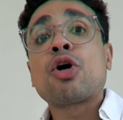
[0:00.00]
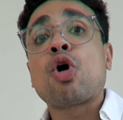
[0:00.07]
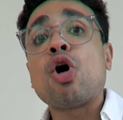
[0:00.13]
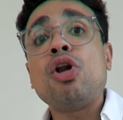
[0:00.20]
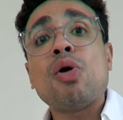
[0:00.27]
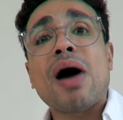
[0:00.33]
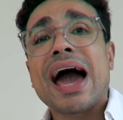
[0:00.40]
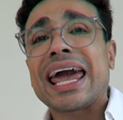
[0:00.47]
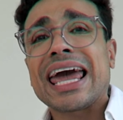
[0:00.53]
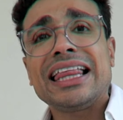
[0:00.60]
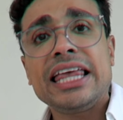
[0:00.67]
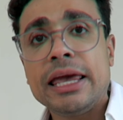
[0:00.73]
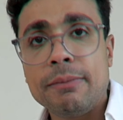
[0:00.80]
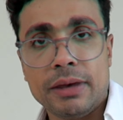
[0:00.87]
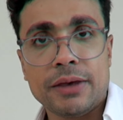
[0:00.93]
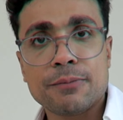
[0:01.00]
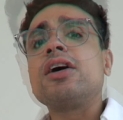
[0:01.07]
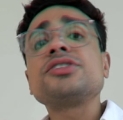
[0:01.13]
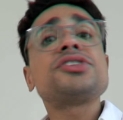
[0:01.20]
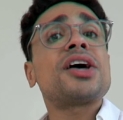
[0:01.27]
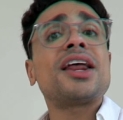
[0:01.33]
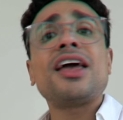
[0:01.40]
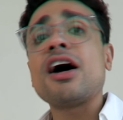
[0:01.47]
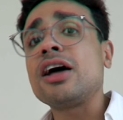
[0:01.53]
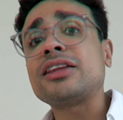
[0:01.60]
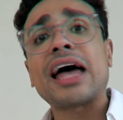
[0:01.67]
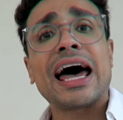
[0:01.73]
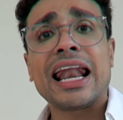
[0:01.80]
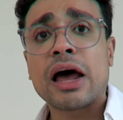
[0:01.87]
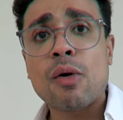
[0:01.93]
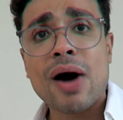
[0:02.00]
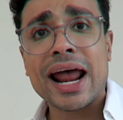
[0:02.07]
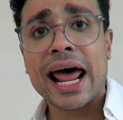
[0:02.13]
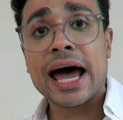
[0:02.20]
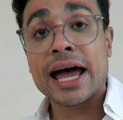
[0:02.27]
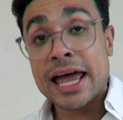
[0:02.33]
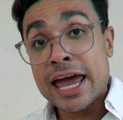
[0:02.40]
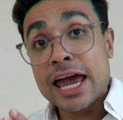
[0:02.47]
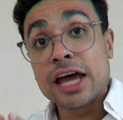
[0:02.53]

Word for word: كله اكاديمي نظريات على ورق